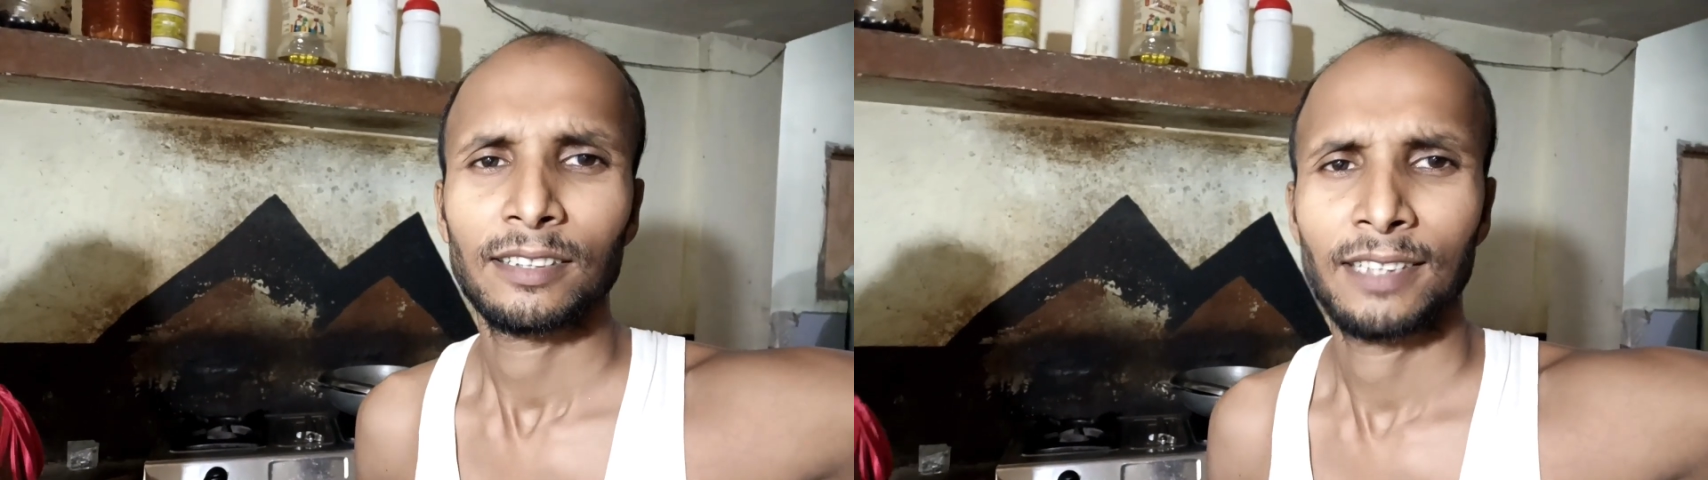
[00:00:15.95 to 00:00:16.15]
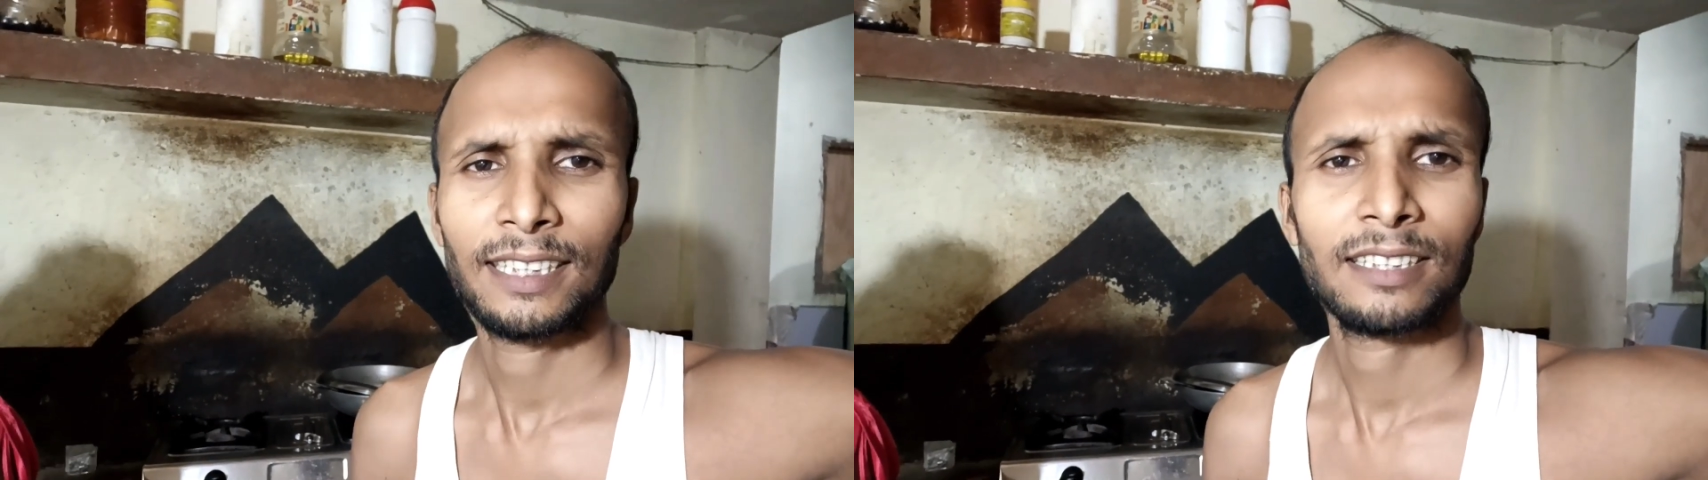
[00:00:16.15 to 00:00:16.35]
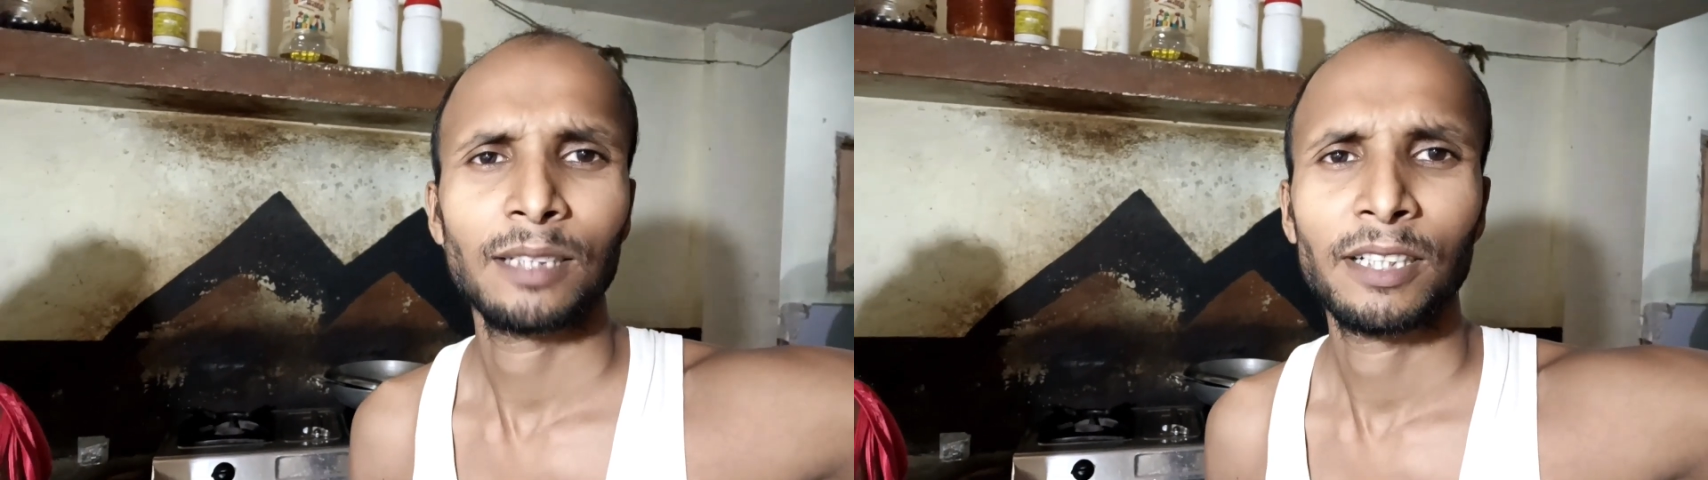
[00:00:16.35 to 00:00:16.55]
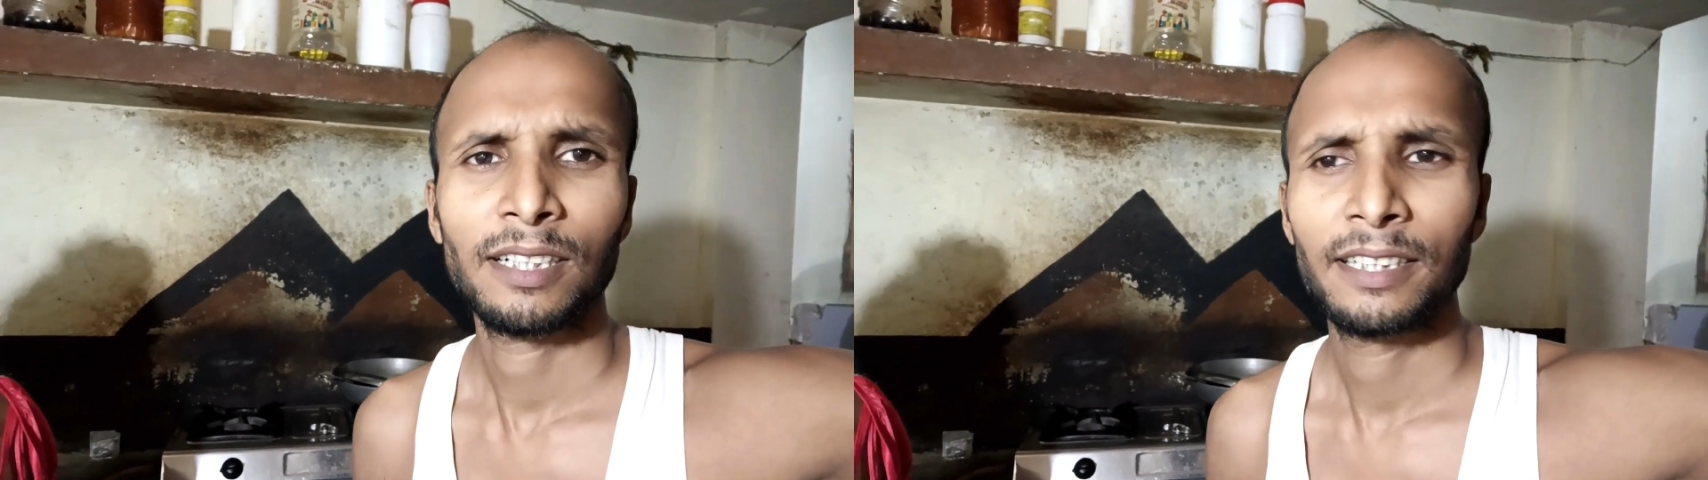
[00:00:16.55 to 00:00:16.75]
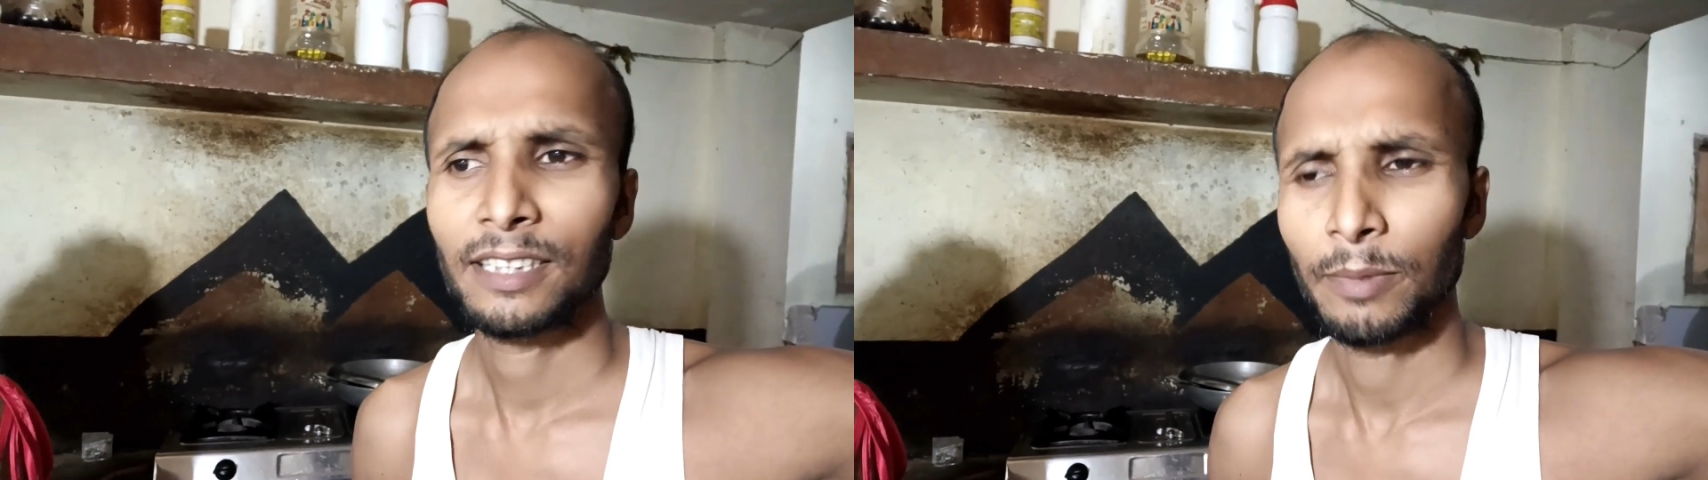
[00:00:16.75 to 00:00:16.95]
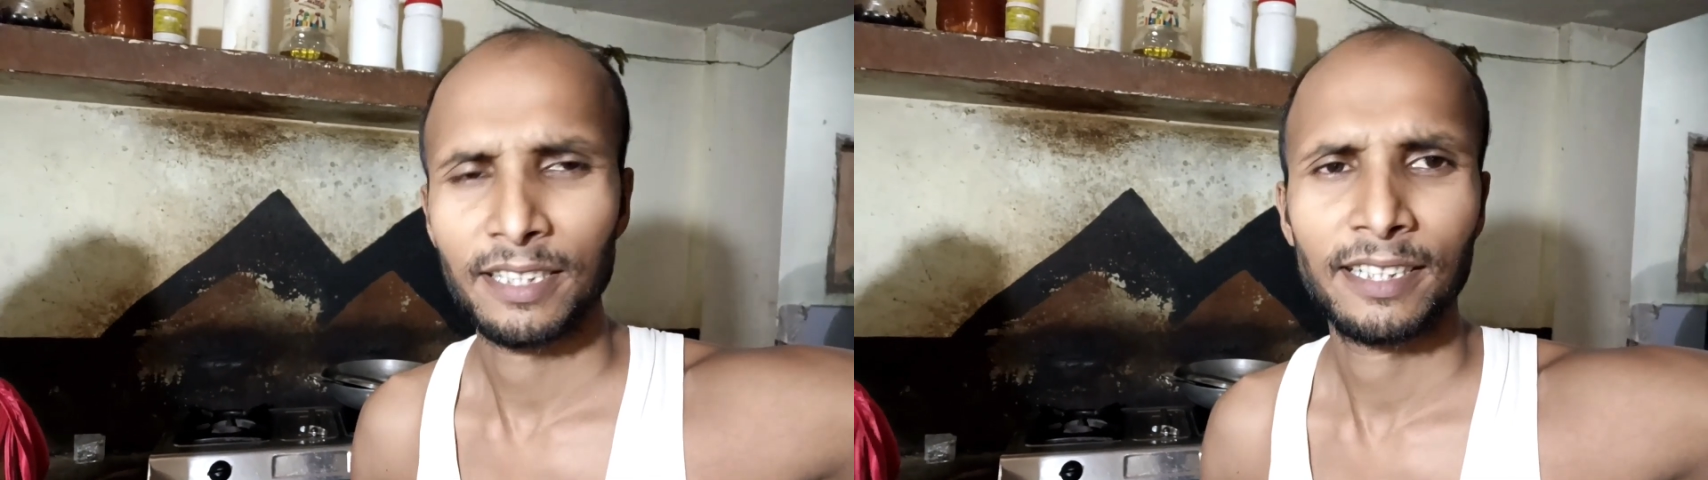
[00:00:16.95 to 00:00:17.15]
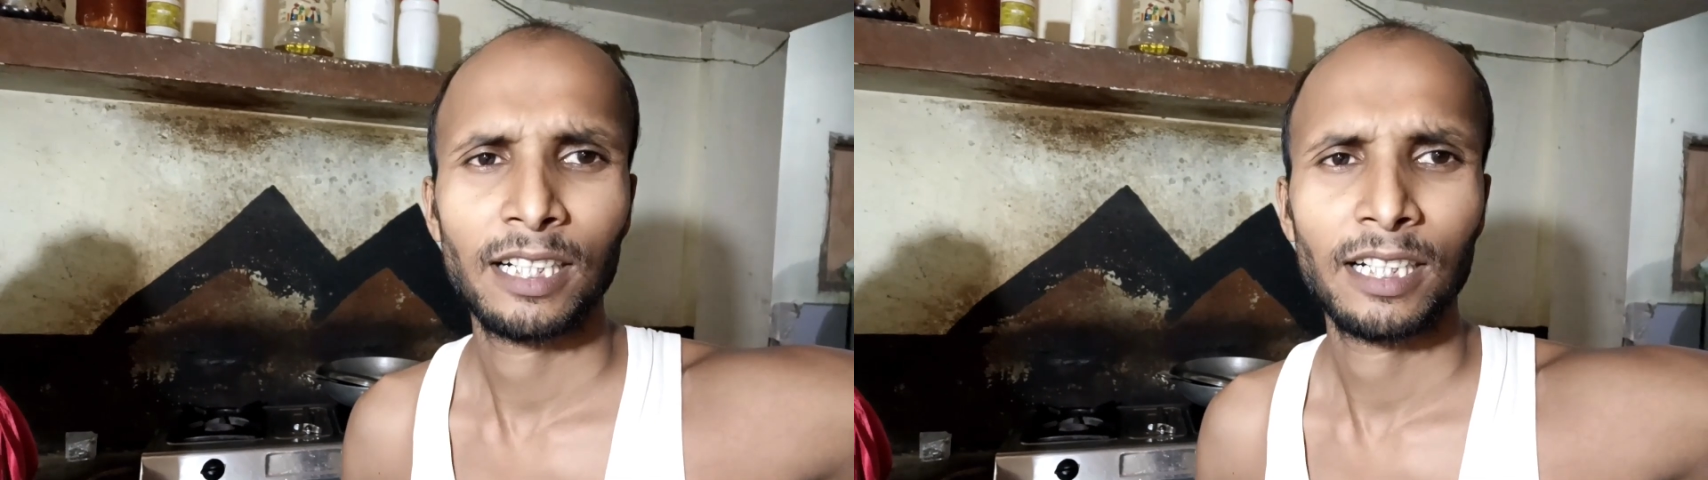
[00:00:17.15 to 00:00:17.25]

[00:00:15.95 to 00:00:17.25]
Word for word: तो डॉक्टर साहब कहना इनकी भर्ती